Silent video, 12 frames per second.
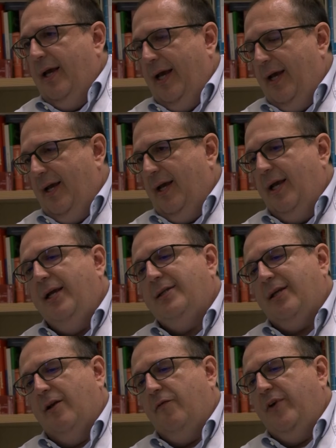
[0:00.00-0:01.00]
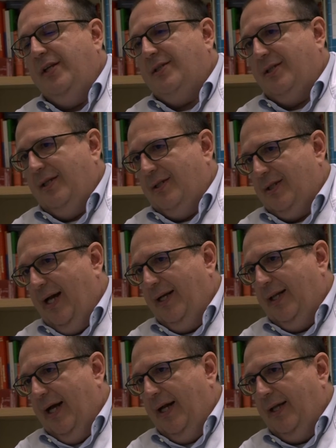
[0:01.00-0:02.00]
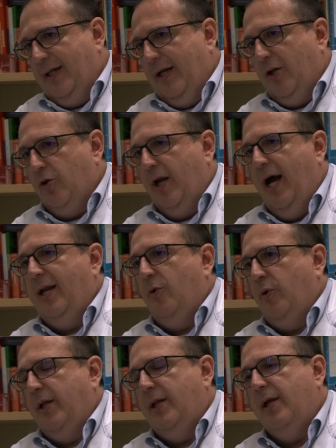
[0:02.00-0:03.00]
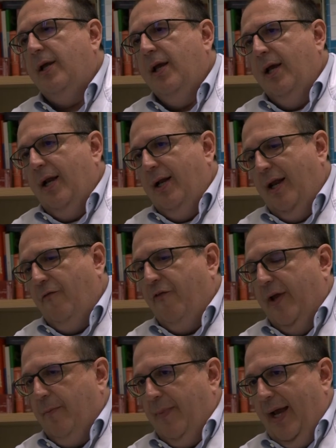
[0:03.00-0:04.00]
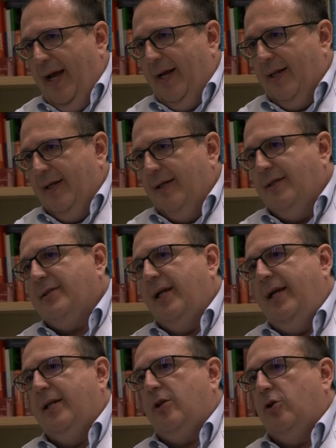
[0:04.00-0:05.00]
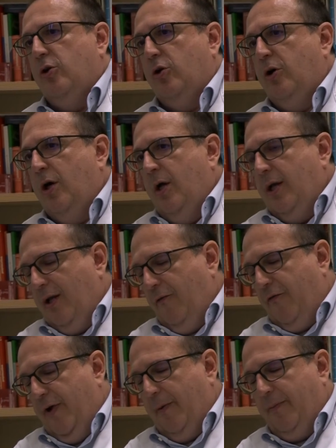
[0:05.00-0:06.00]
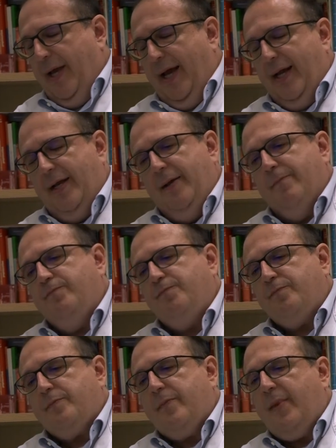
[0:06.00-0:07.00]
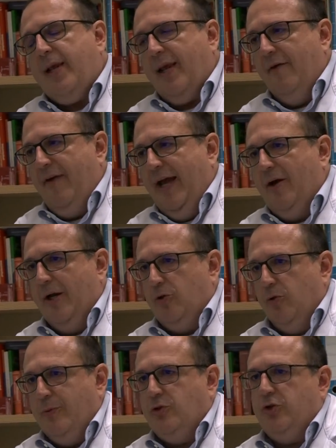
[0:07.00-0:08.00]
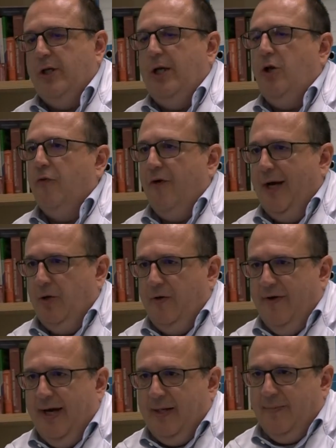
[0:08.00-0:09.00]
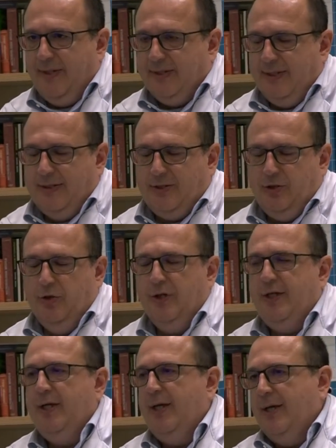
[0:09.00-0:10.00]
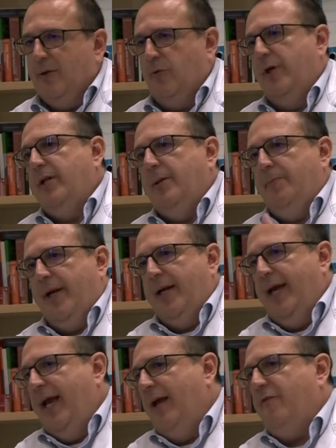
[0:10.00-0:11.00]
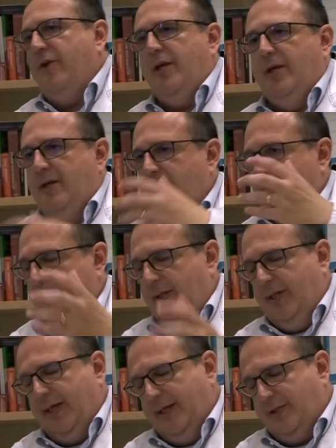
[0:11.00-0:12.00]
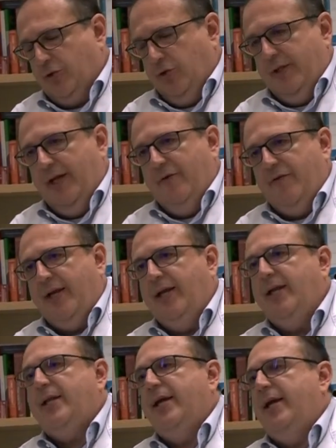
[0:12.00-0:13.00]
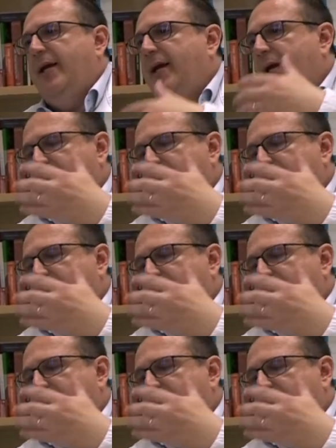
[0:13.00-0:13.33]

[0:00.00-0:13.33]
e i servizi sanitari territoriali, quindi le infermiere del distretto, infermieri che vengono a domicilio, fanno le varie prestazioni, quindi prelievi, medicazioni delle ferite,